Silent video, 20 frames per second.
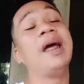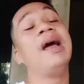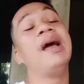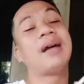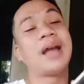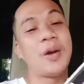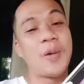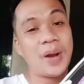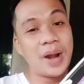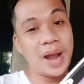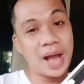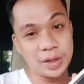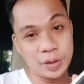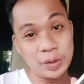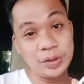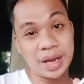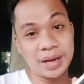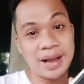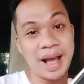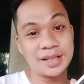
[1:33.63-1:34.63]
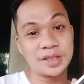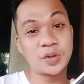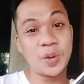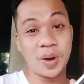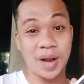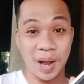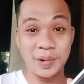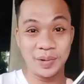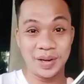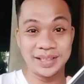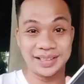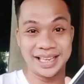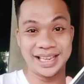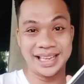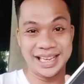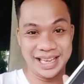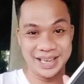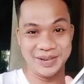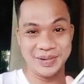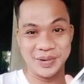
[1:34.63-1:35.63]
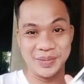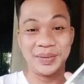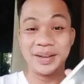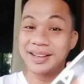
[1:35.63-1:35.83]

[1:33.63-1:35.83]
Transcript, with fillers: Kay wala gyud nagasto ang ako nga tinigom.